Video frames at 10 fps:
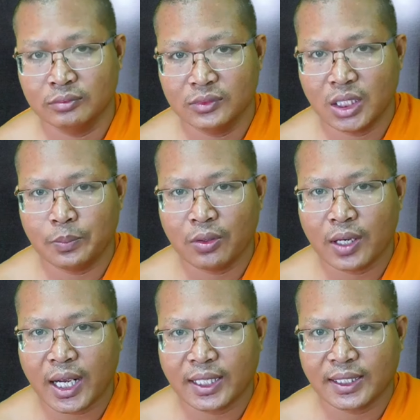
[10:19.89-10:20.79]
là pro
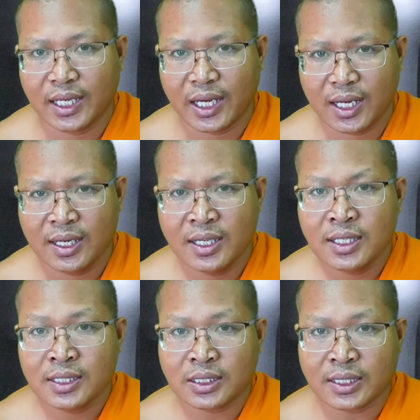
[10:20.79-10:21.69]
ạt tha
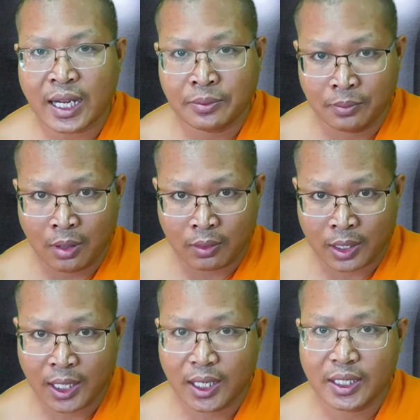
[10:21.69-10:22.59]
đánh một
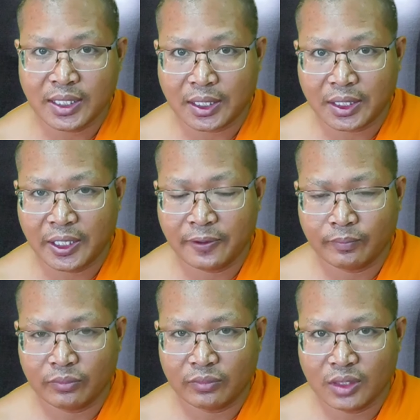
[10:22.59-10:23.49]
hơi dạng đi
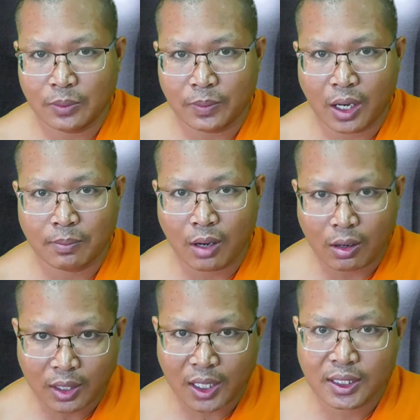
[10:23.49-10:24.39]
nó bằng
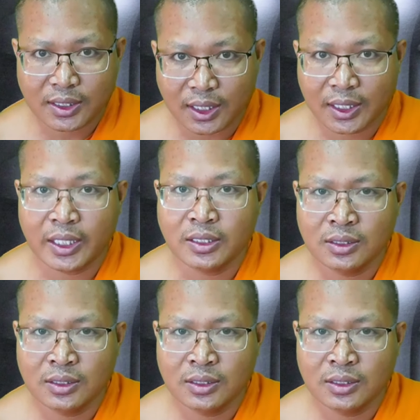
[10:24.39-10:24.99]
một hơi dạng đi